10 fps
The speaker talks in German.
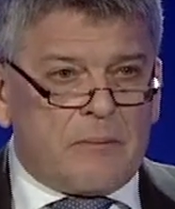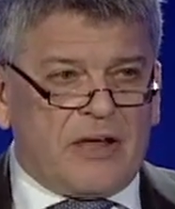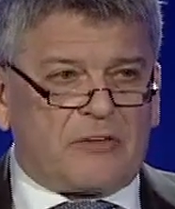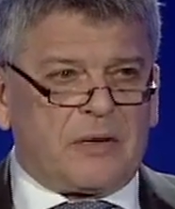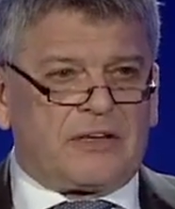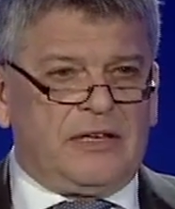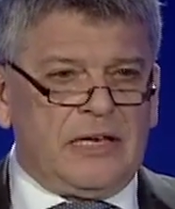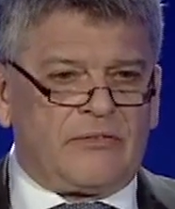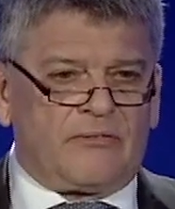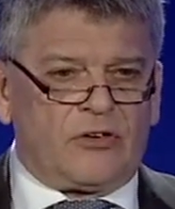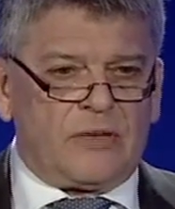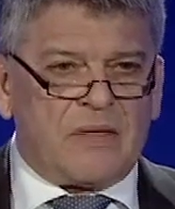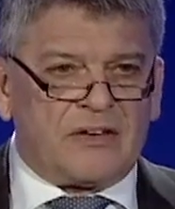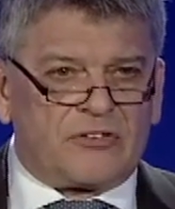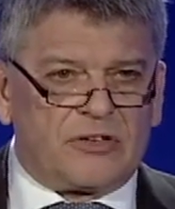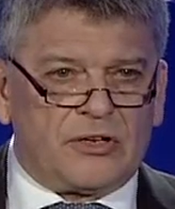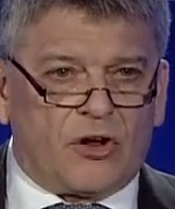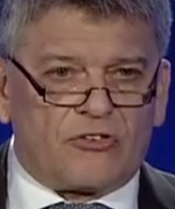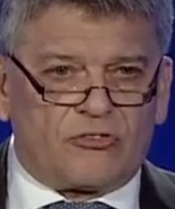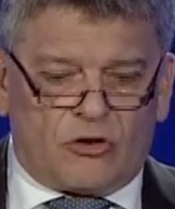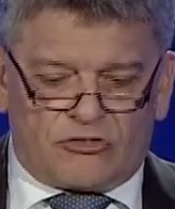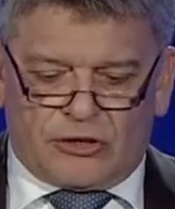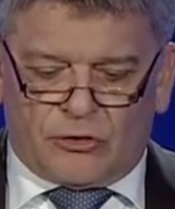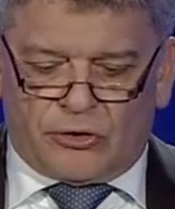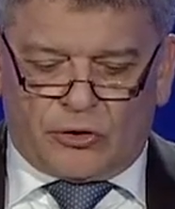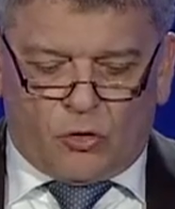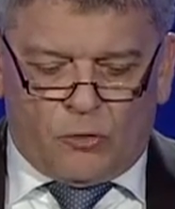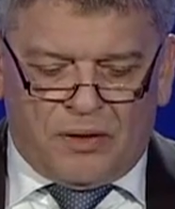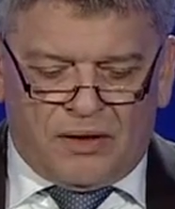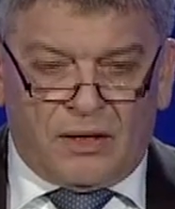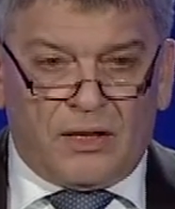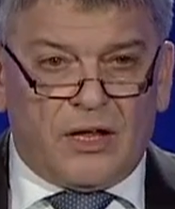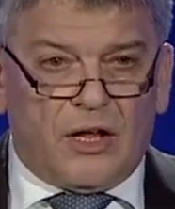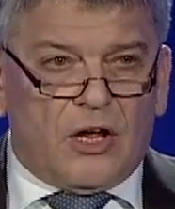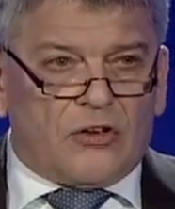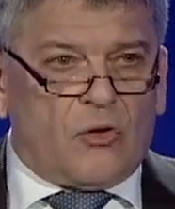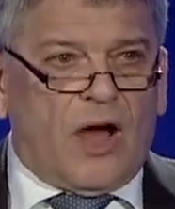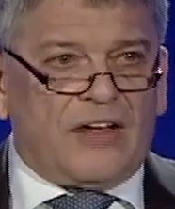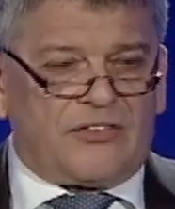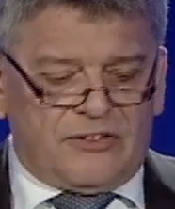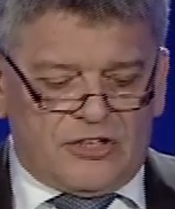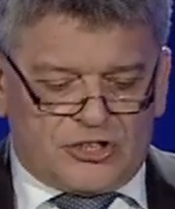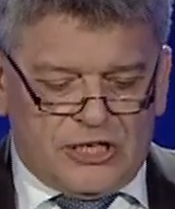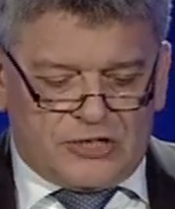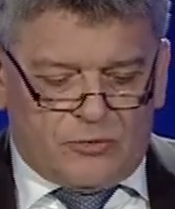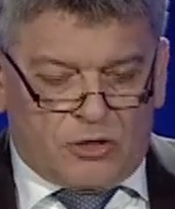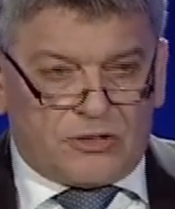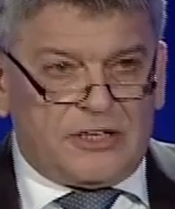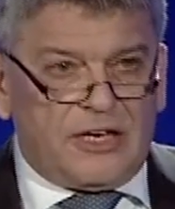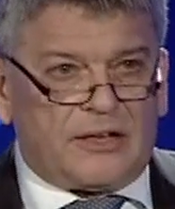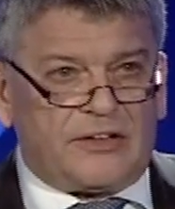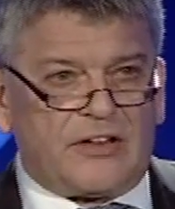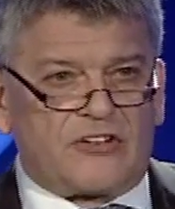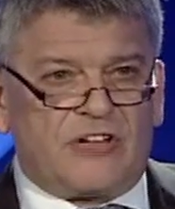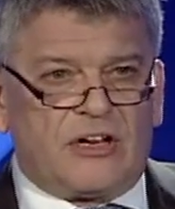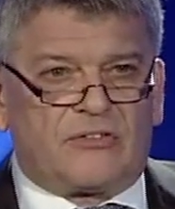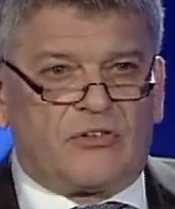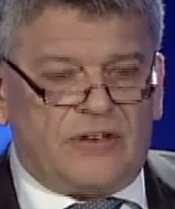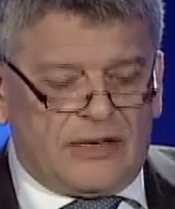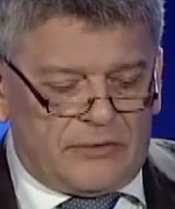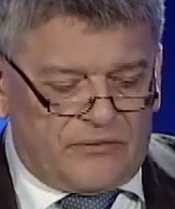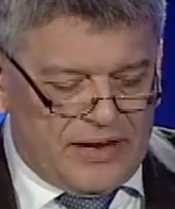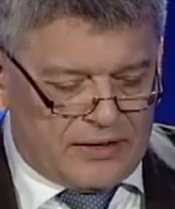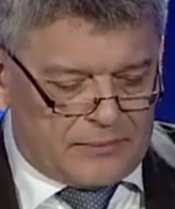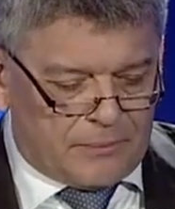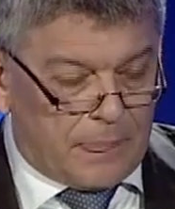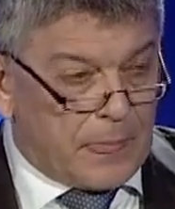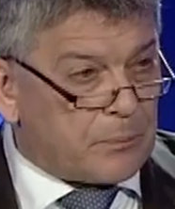Perspektiven für die Menschen in Ostdeutschland und Europa so heißen die Stichworte, die an dieser Stelle zu nennen wären.